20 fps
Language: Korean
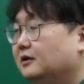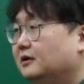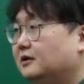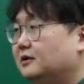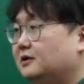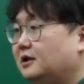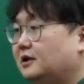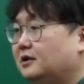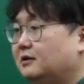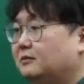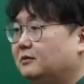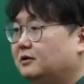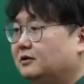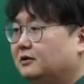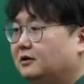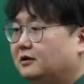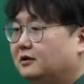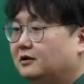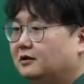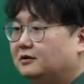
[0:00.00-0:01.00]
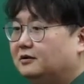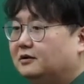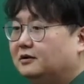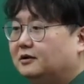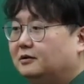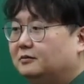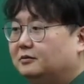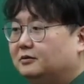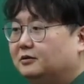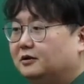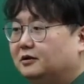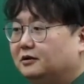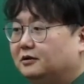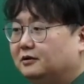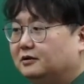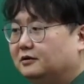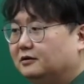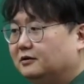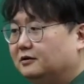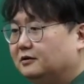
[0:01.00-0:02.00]
이 상임위원회가 제가
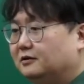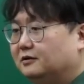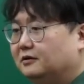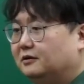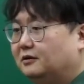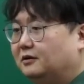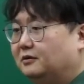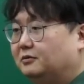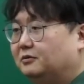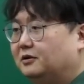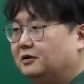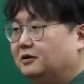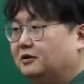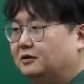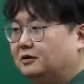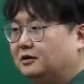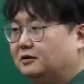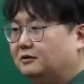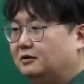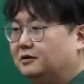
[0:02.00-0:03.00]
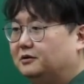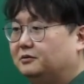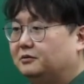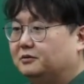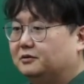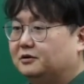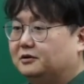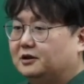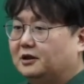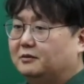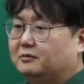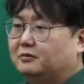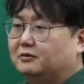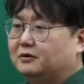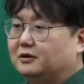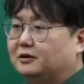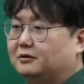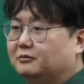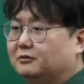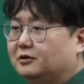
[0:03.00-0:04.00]
보기에는 여러분들이 이제 관심 없어 서잘
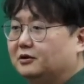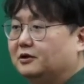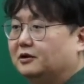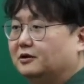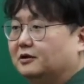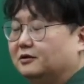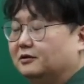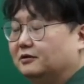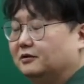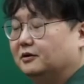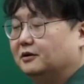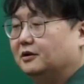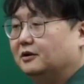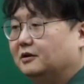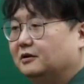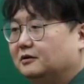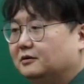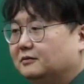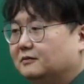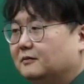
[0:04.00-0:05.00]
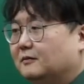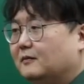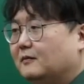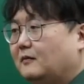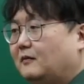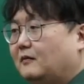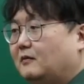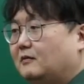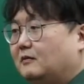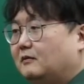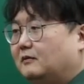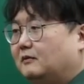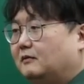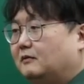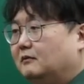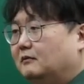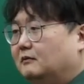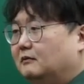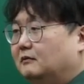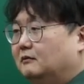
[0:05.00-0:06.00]
보기 힘드니까 이런데
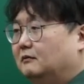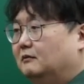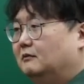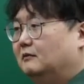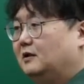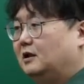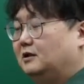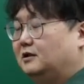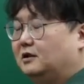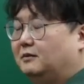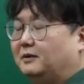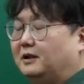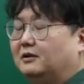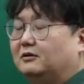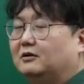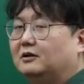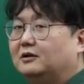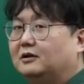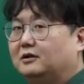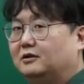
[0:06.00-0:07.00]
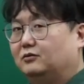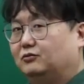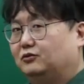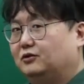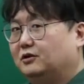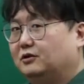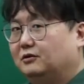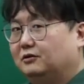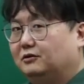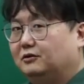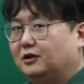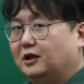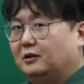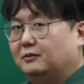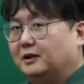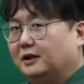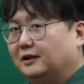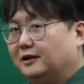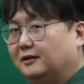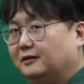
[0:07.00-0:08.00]
진짜 말도 안 되게 우기는 것도 되게
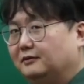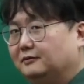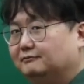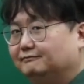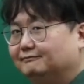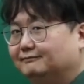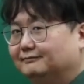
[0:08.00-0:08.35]
많아요.